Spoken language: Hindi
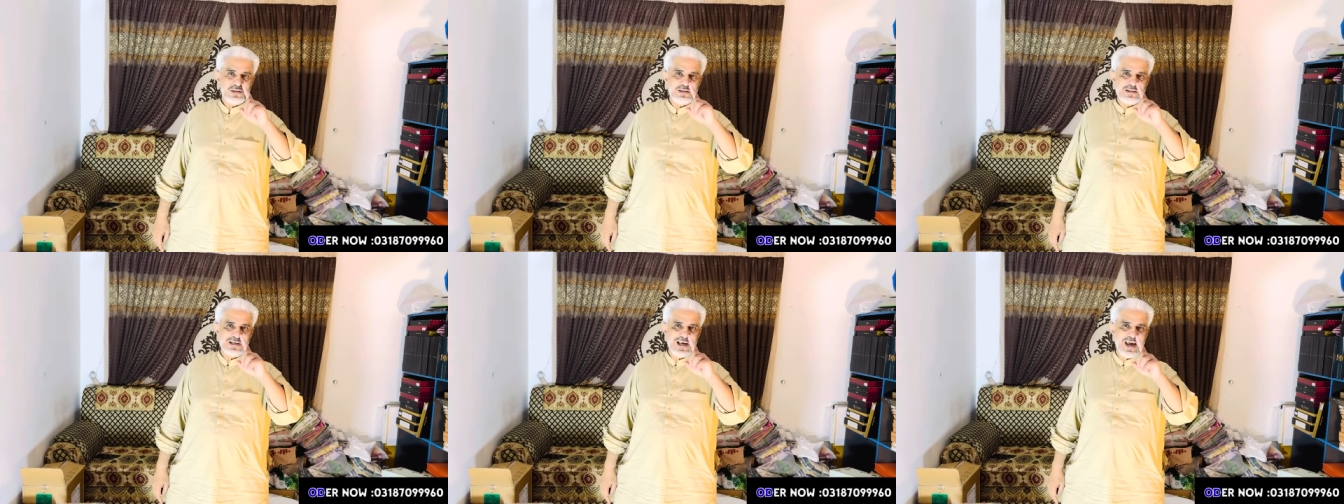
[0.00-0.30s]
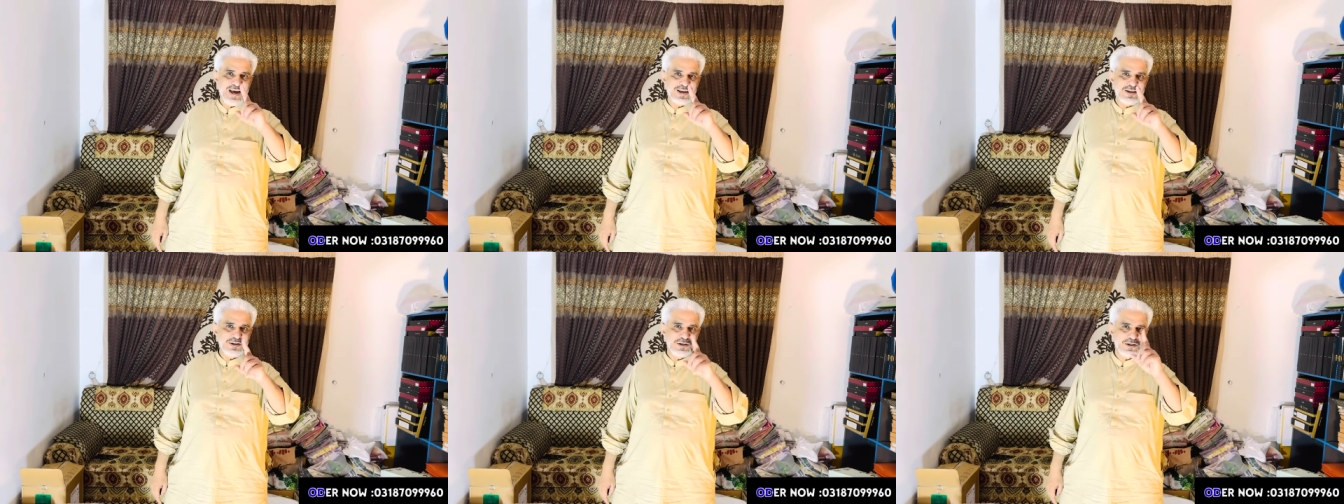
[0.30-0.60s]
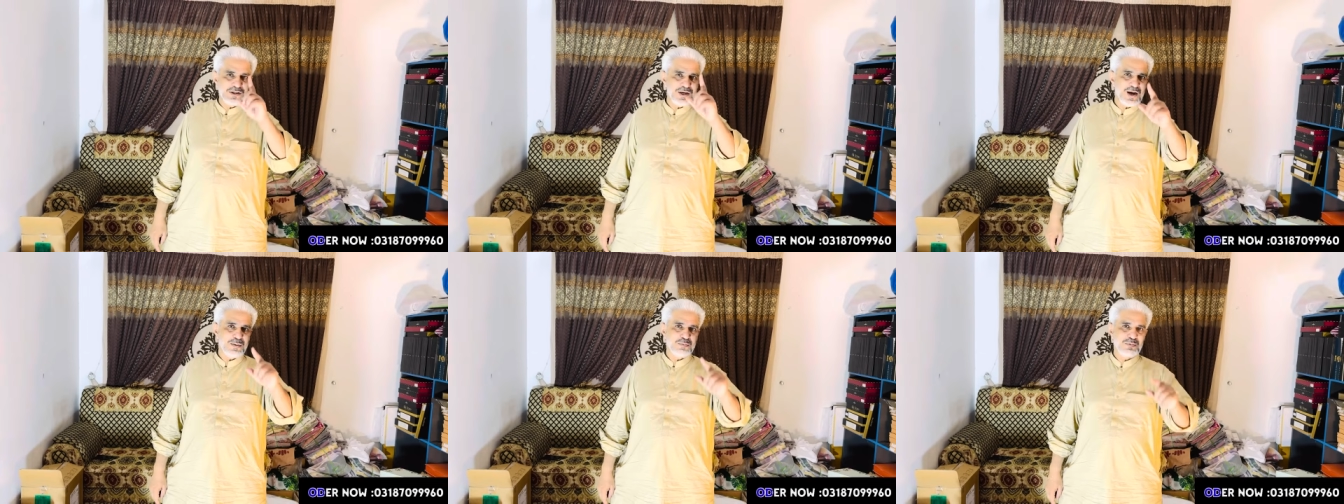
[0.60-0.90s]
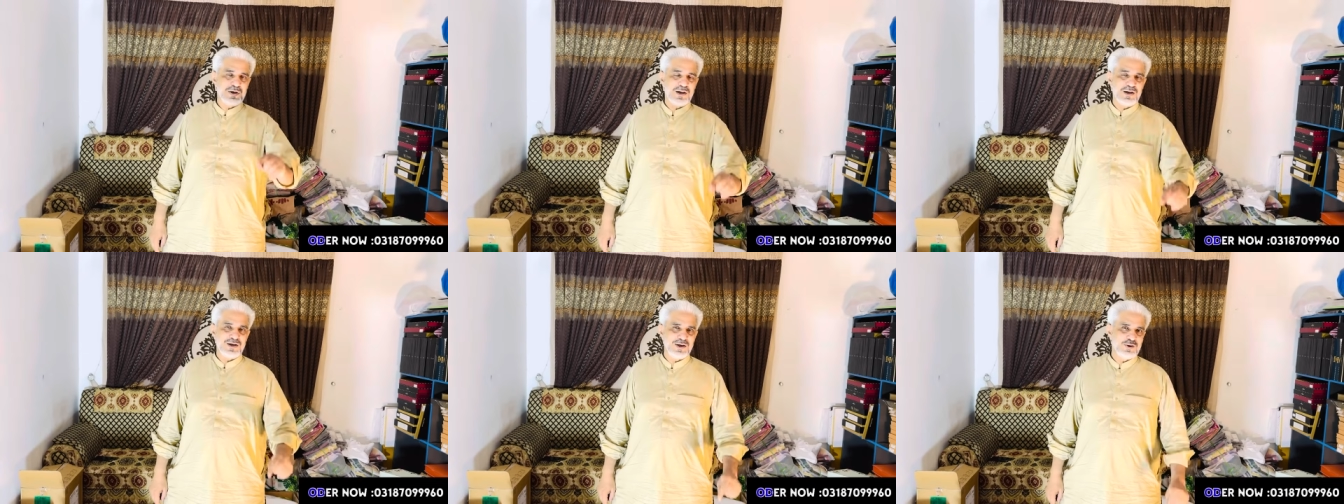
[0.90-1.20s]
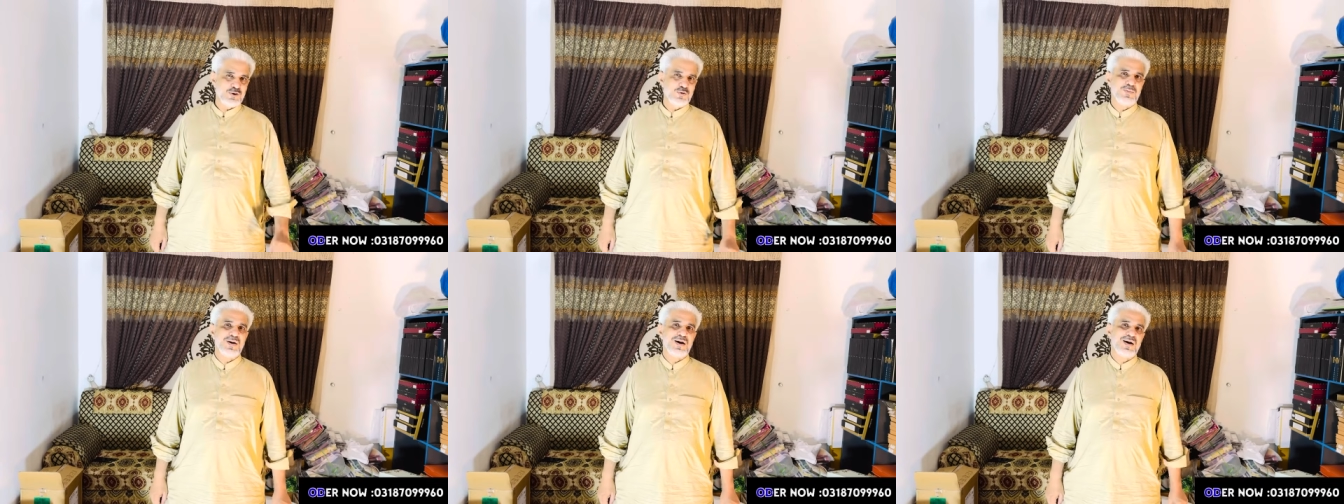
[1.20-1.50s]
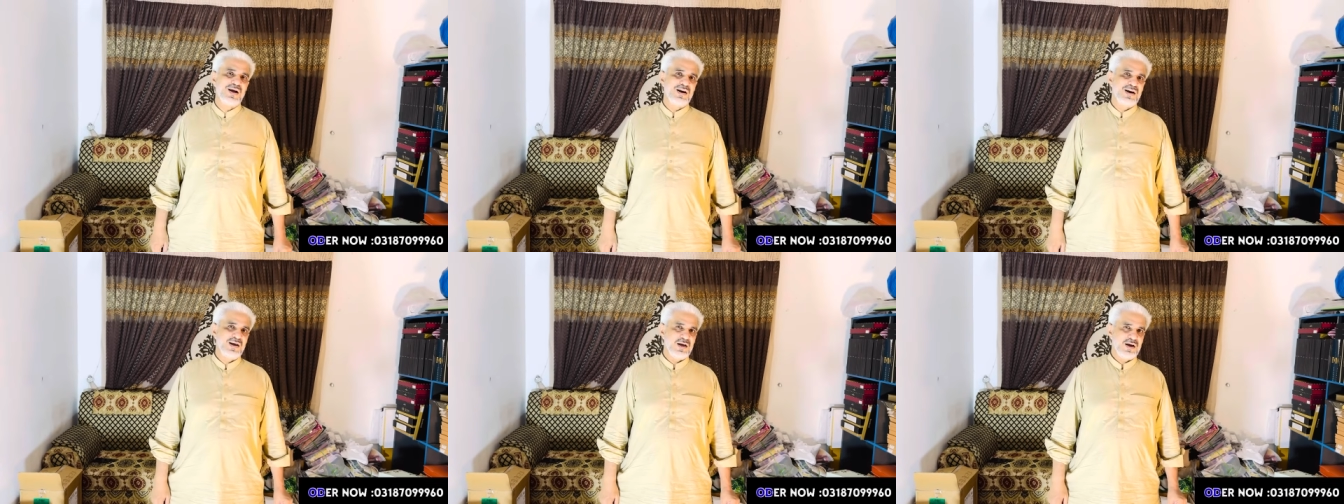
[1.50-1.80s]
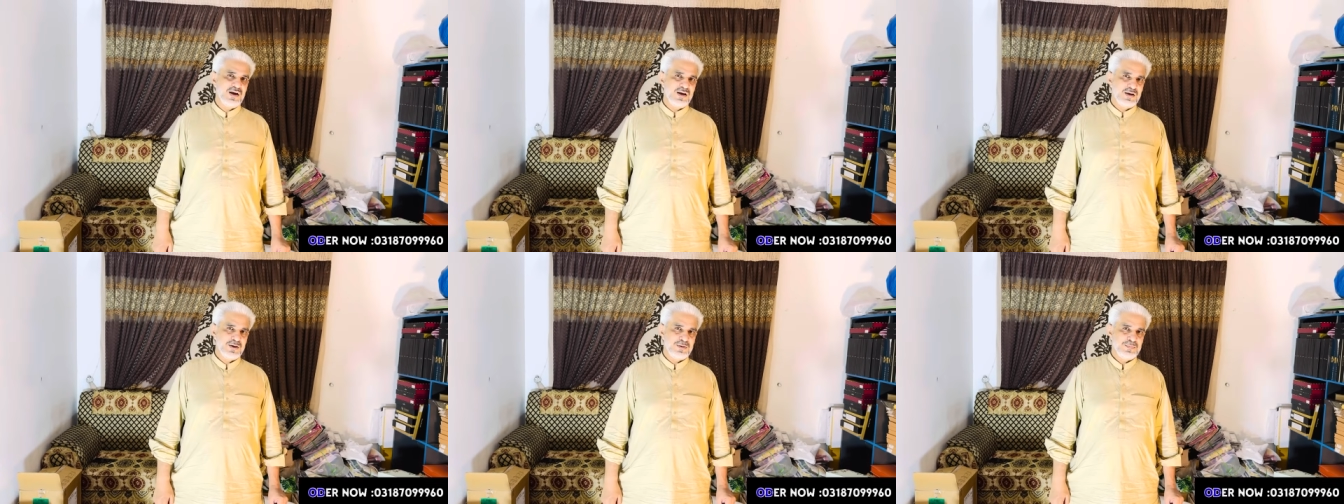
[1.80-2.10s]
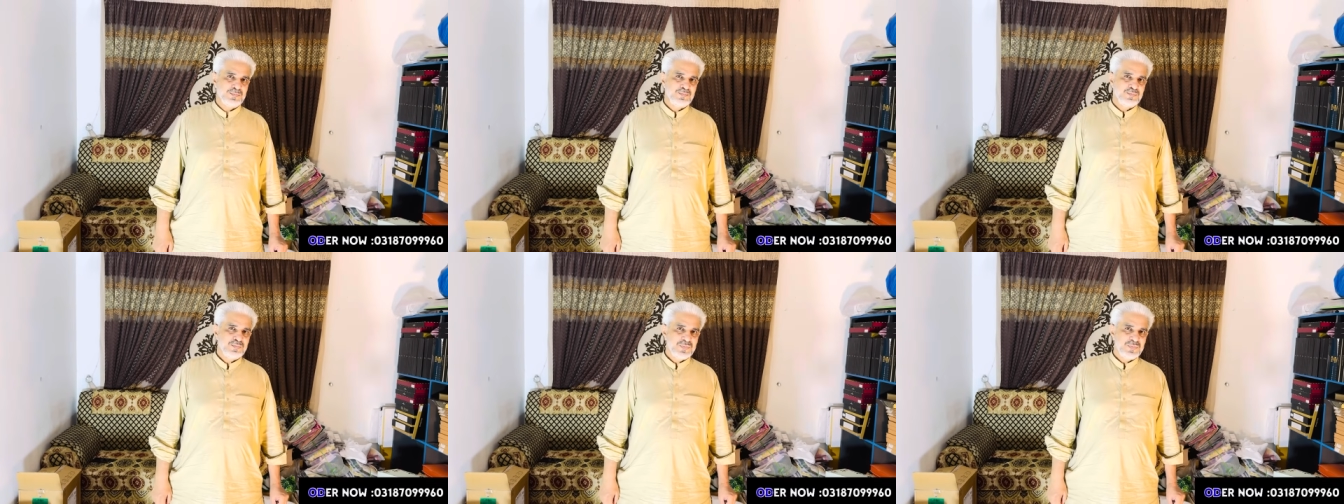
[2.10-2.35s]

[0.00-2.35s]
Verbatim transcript: जैन जी आपके लिए दोबारा ले आए हैं